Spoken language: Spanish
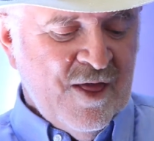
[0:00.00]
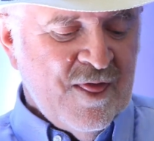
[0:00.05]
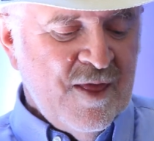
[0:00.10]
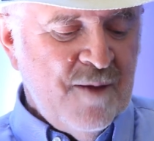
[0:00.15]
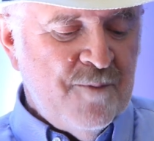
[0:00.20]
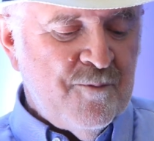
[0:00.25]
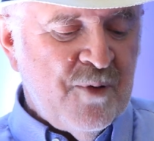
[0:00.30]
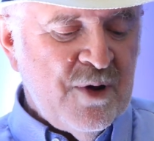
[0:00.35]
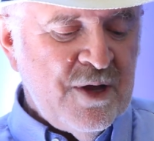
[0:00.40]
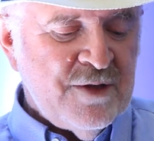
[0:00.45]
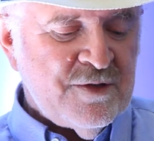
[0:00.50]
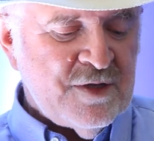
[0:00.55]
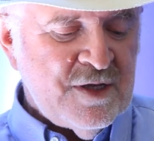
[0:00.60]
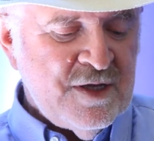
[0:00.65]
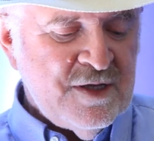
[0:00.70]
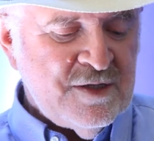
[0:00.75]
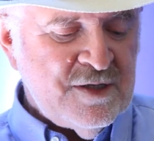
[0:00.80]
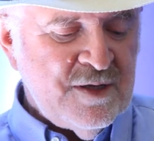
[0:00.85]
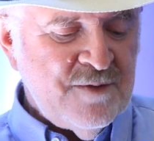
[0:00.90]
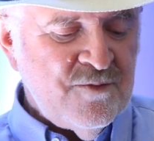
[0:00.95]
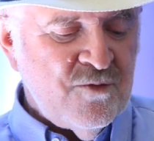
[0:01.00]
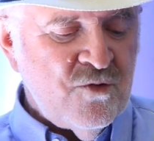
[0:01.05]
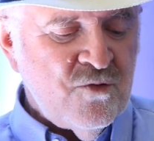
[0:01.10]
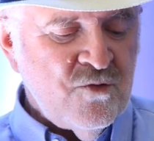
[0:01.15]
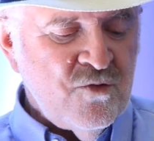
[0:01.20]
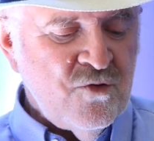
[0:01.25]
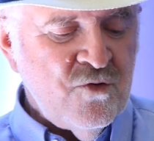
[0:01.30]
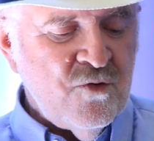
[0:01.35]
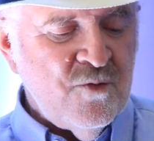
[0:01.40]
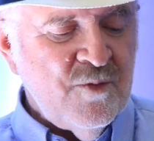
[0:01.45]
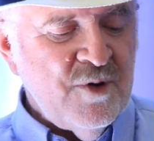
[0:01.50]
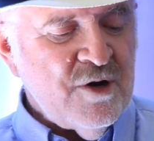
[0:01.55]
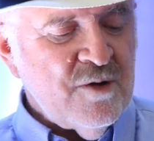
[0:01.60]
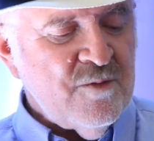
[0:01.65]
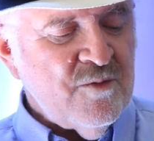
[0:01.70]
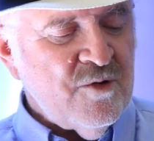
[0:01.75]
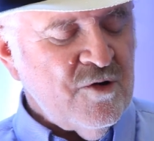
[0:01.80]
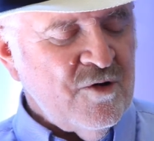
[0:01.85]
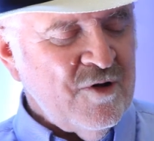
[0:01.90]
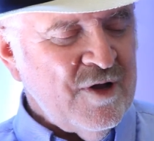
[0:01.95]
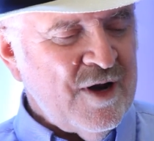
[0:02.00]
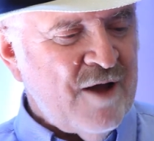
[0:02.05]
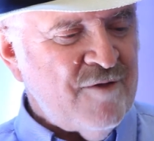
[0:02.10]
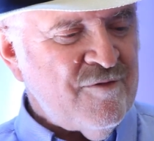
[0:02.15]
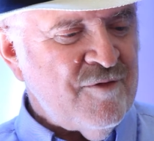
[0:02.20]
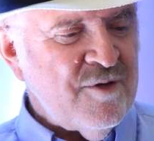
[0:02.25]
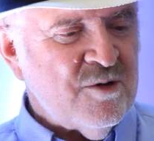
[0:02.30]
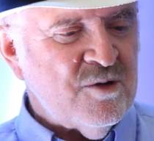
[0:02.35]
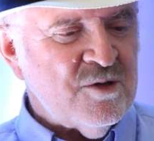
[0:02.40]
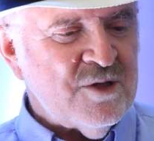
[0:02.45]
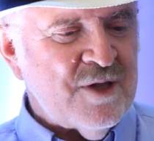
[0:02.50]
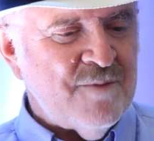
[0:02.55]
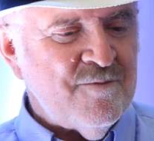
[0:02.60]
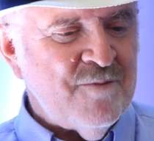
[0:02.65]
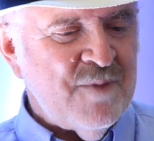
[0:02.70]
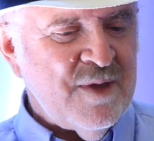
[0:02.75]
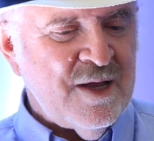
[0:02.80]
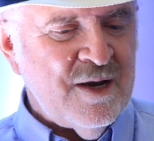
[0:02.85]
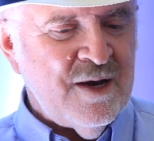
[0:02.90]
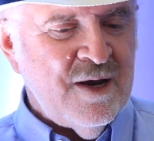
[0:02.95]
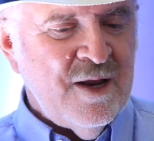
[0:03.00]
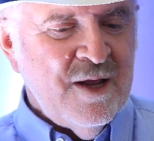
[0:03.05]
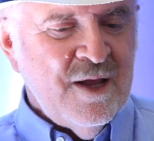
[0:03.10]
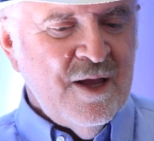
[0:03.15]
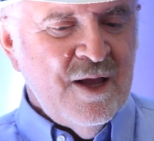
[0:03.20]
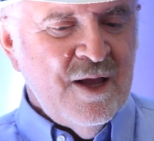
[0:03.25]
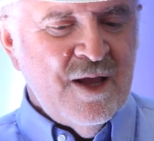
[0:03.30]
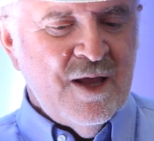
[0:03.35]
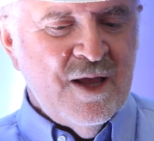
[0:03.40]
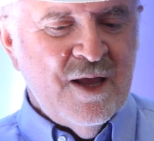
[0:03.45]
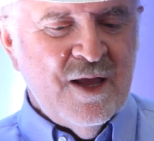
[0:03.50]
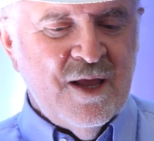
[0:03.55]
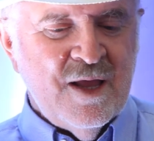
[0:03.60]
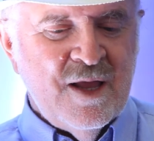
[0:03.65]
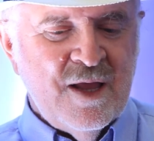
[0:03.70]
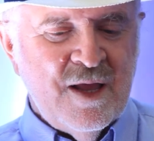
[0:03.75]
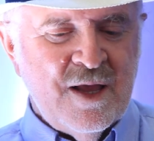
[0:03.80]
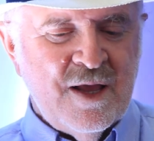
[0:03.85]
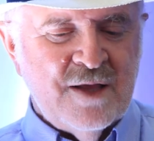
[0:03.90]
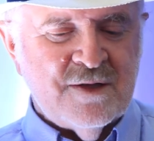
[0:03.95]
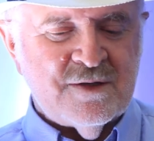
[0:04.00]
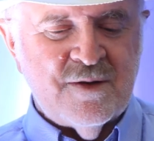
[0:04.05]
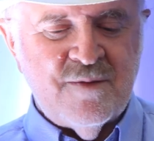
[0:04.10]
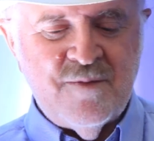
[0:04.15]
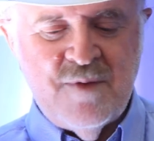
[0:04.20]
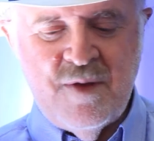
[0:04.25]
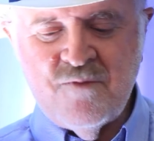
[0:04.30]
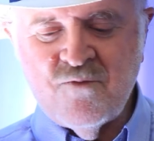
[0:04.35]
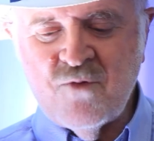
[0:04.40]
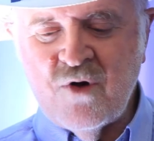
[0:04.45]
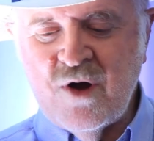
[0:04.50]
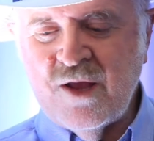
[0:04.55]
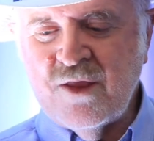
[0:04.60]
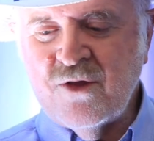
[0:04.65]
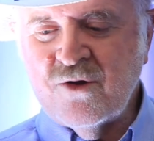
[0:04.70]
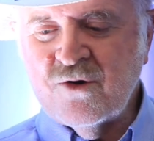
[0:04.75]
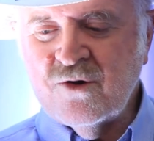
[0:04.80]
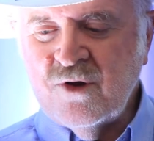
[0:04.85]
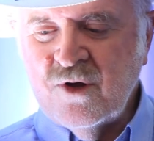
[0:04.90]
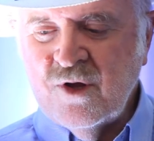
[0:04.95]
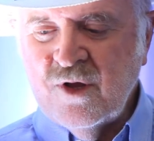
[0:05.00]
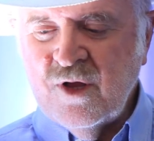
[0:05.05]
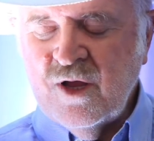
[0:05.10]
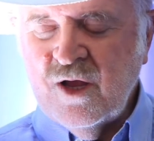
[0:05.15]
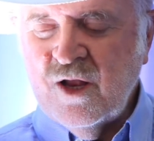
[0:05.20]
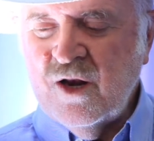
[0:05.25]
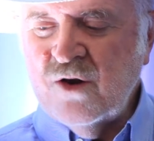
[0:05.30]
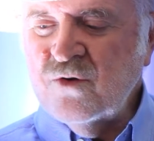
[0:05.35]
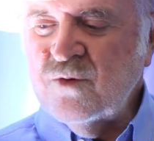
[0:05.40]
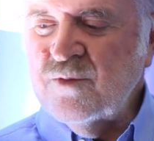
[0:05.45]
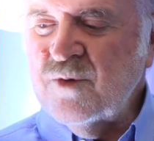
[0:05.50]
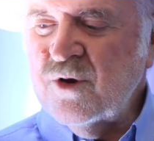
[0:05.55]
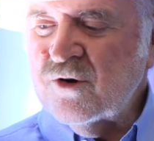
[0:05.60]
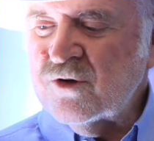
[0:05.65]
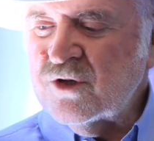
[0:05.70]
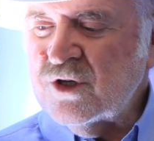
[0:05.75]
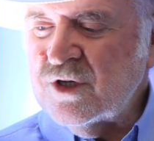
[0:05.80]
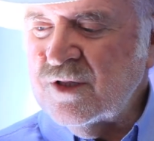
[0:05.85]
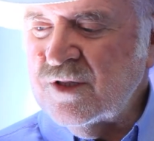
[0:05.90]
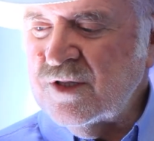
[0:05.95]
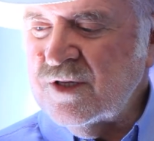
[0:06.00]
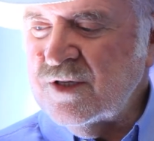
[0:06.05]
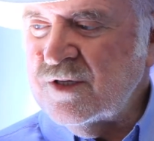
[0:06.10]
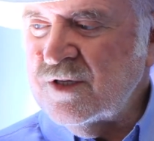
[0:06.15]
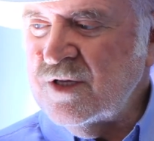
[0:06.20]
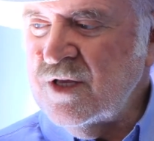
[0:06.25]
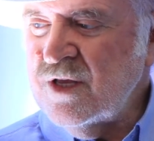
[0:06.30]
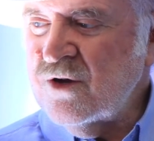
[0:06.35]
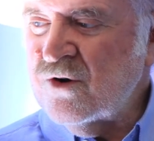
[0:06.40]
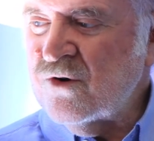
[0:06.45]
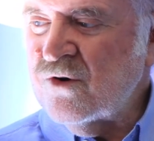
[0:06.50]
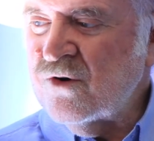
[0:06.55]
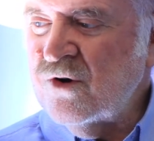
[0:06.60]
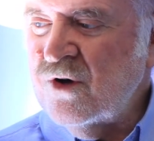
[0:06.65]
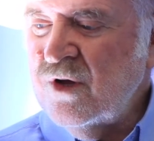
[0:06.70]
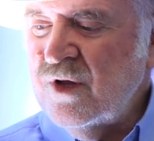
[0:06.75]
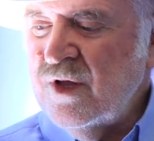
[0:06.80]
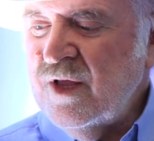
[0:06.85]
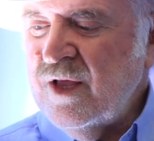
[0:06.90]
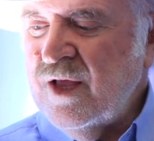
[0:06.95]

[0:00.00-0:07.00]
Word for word: Después hicimos un número monográfico también eh, ese mismo año, el número 85,